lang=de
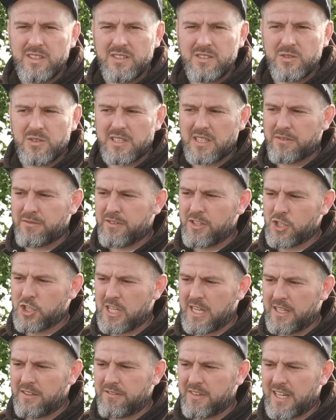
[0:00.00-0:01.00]
ist und der
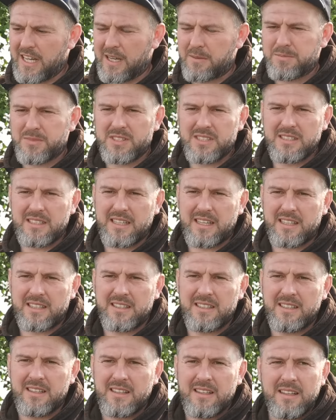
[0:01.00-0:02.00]
Fisch einfach abziehen
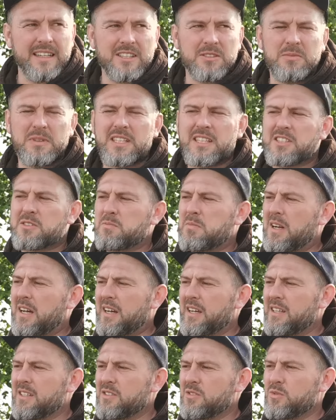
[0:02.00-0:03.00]
kann, dass man das
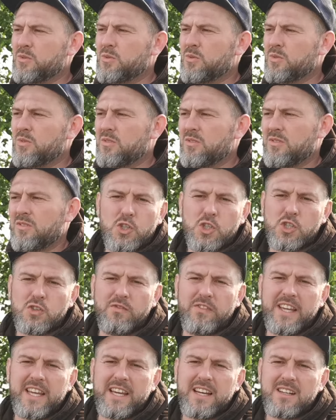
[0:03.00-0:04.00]
Blei so
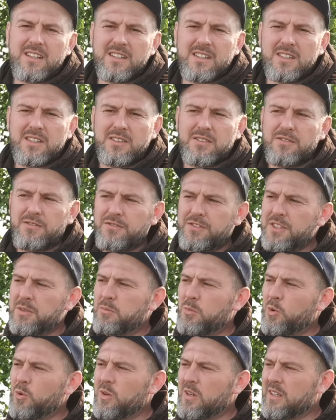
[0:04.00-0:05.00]
schwer wie
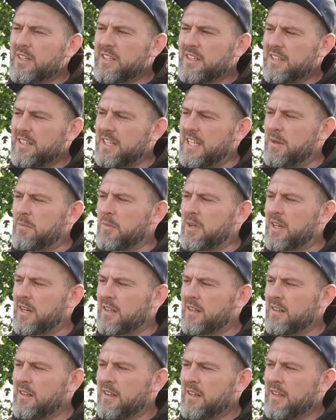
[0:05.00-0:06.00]
möglich nehmen
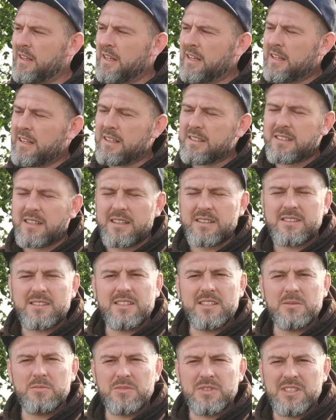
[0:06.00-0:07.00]
kann. Das heißt,
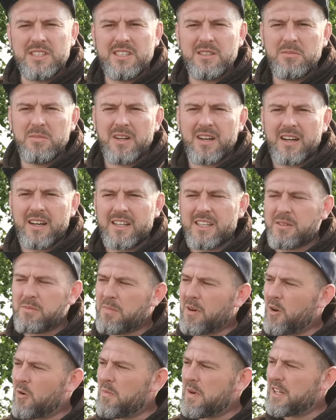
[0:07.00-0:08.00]
hier im Tidebereich
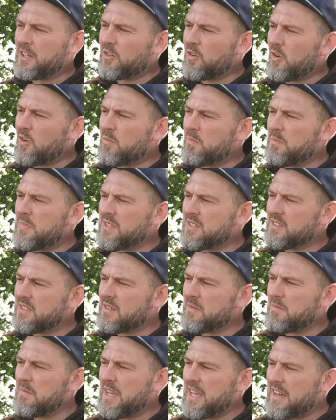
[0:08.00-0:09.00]
braucht man doch ein
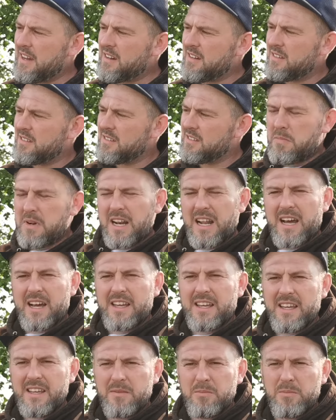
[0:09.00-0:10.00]
bisschen mehr
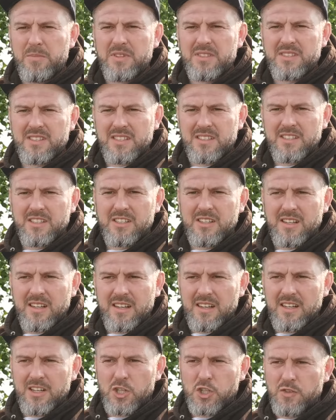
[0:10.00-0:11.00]
Blei, bisschen
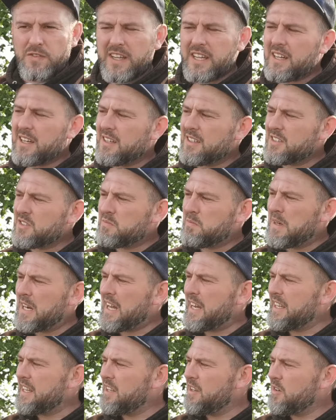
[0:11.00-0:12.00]
schwereres
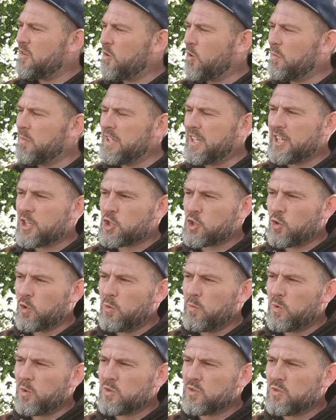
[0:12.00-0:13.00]
Blei, um in der
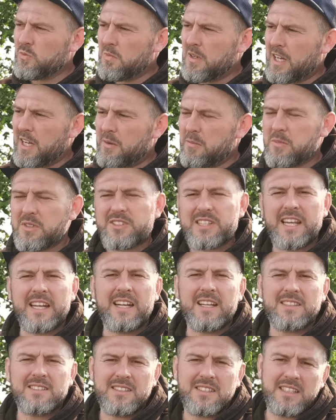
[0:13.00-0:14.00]
Strömung zu bleiben. Es
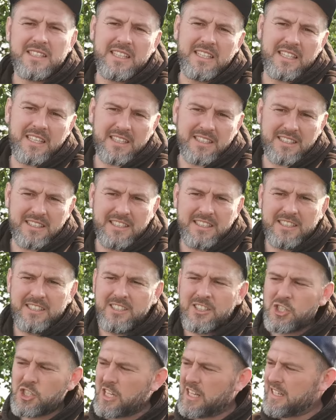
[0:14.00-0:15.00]
ändert sich je nach
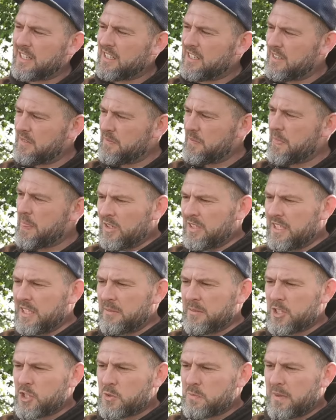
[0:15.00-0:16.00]
Tidenstand und
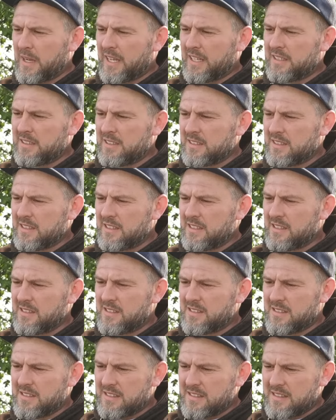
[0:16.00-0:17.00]
dementsprechend
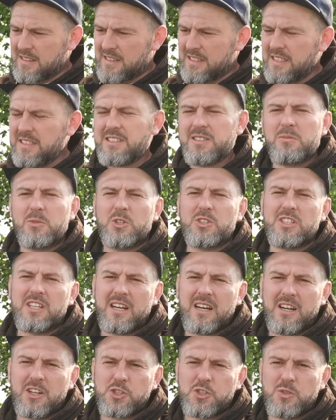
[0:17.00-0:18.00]
ist diese
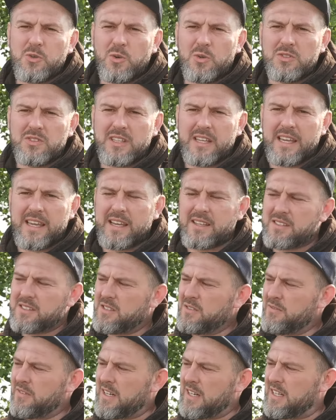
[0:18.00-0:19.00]
Montage unsere
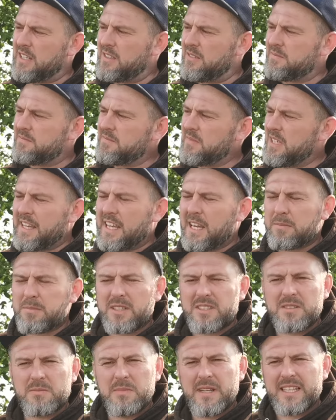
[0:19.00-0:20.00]
erste Wahl. Ich habe
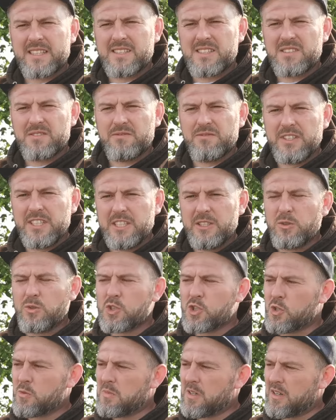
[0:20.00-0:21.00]
das im letzten Video
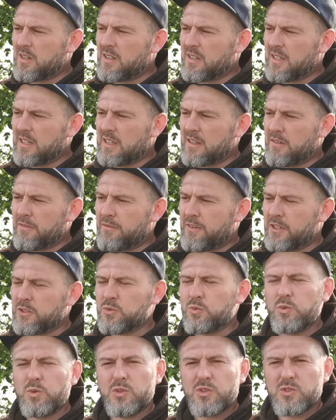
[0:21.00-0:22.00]
schon mal
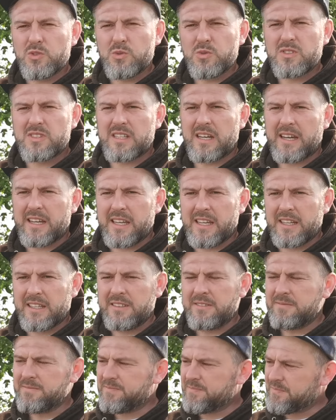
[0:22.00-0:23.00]
versucht zu
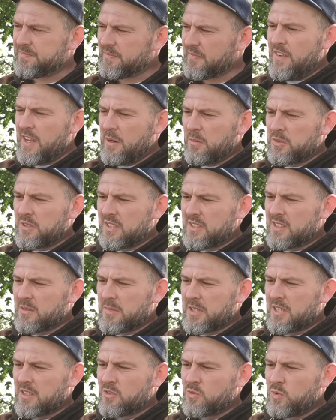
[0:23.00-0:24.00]
zeigen. Wir haben uns jetzt
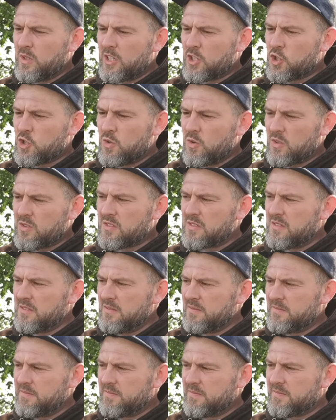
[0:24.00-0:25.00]
aber dazu
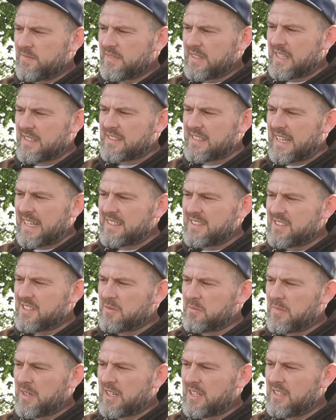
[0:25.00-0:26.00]
entschlossen, das Ganze
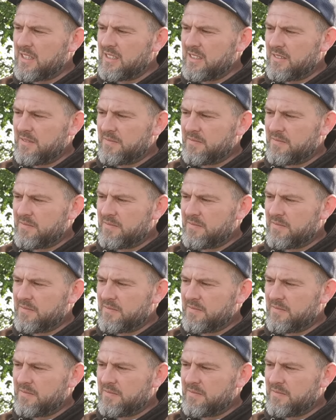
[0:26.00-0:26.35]
mal